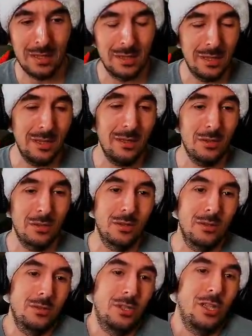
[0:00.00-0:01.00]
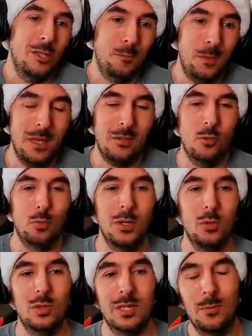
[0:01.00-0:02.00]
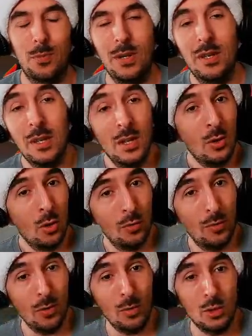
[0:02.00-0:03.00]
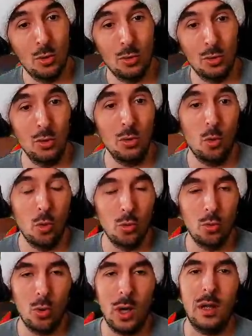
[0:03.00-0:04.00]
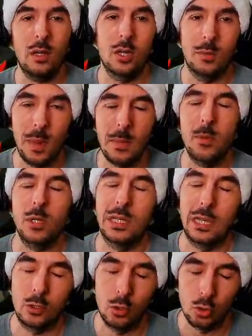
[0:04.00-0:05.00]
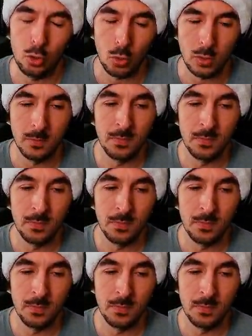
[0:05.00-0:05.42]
année. Euh, j'espère qu'au pied du sapin, Overwatch 2, on aura quand même quelque chose.